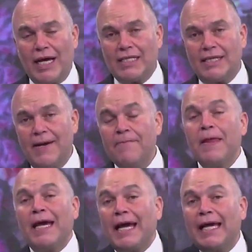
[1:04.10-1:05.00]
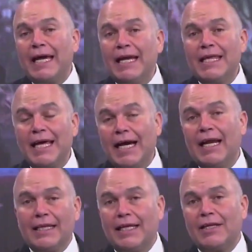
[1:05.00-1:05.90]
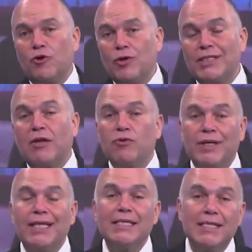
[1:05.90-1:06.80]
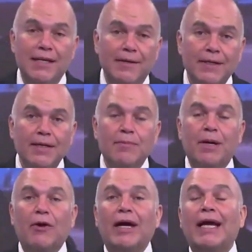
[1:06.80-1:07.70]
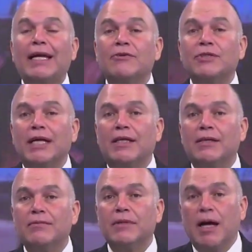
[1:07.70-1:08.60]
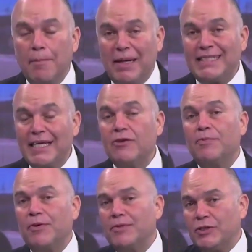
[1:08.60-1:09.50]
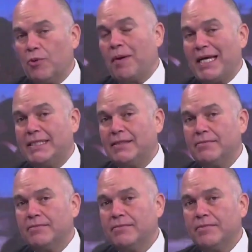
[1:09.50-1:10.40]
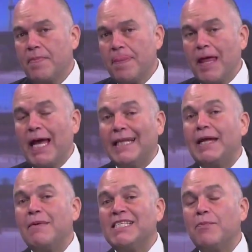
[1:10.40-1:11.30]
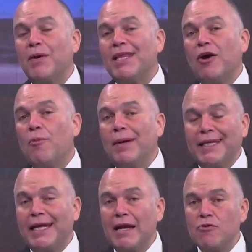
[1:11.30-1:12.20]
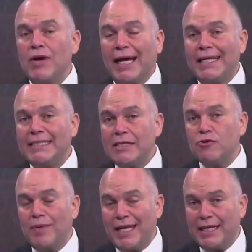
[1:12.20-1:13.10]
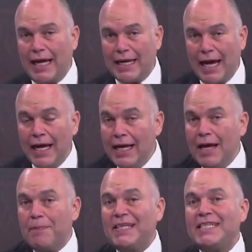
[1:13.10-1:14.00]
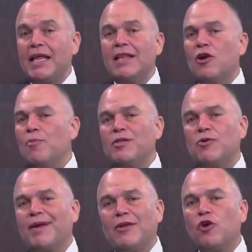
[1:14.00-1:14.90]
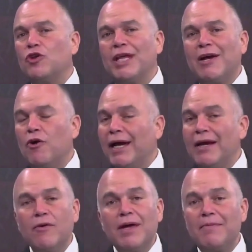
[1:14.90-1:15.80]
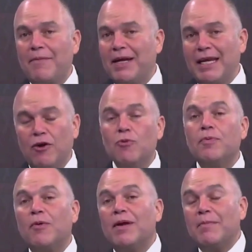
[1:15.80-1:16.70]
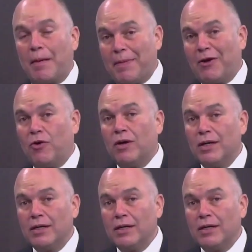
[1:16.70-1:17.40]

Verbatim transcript: Asia que quieren llegar a territorio estadounidense, pero ¿qué cree usted? Pasando por nuestro país. El tema se puede convertir en una crisis humanitaria. El presidente López Obrador dijo que no iba a haber ningún problema, pero